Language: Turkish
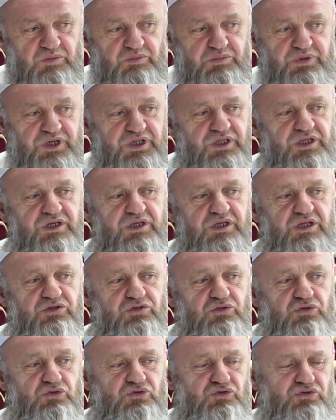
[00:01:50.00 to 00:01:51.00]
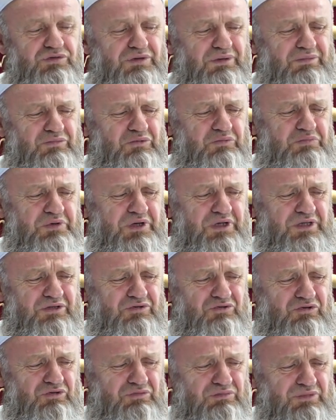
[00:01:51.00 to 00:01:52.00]
Peynir getiriyorsun abi bu
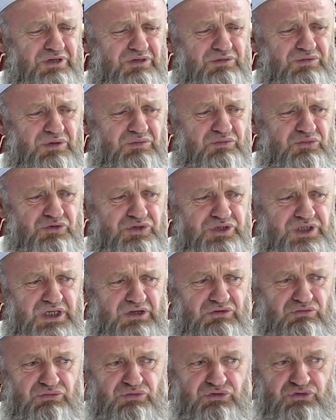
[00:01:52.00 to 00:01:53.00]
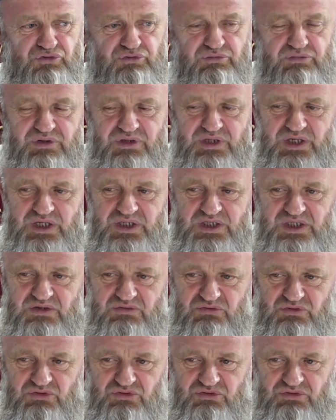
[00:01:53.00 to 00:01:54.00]
peynir olmadı ben bunu sevmiyorum. Neyi
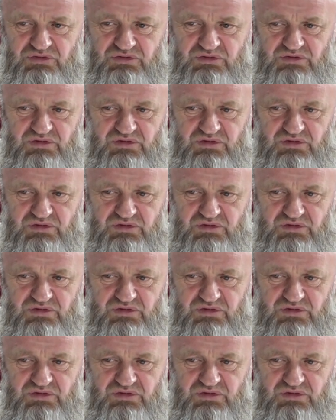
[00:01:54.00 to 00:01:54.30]
seviyorsun?